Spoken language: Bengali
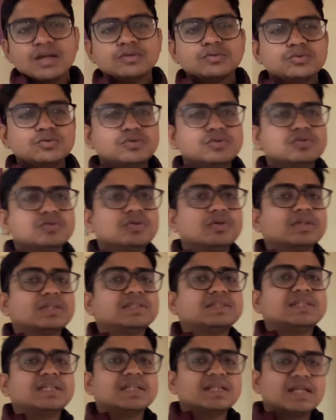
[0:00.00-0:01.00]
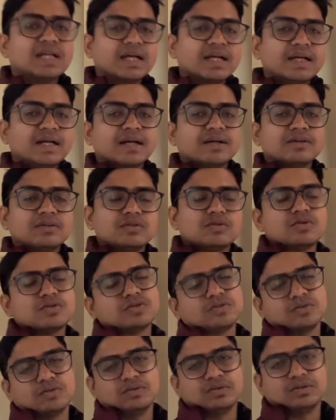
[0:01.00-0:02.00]
সুস্থ কিচেনটাকে এখন
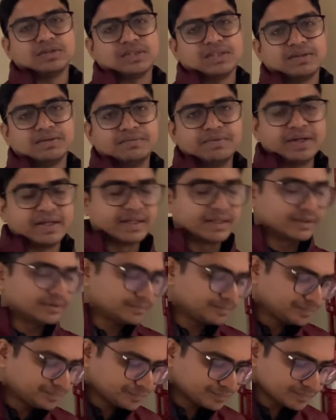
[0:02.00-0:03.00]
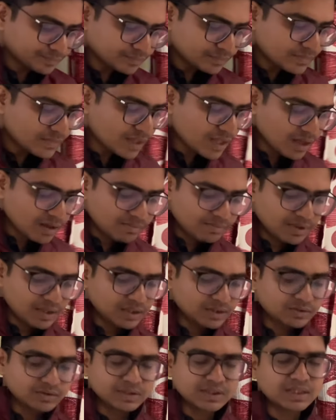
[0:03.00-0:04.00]
নষ্ট করতে হবে
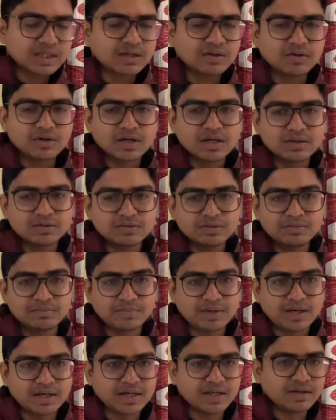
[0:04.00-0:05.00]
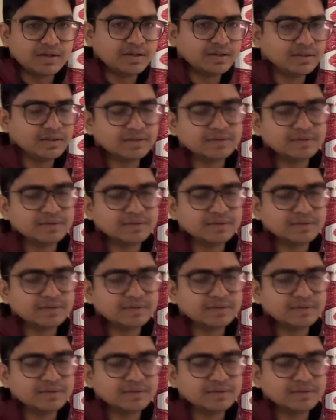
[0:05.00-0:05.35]
যেটা করার কোনো মানে হয়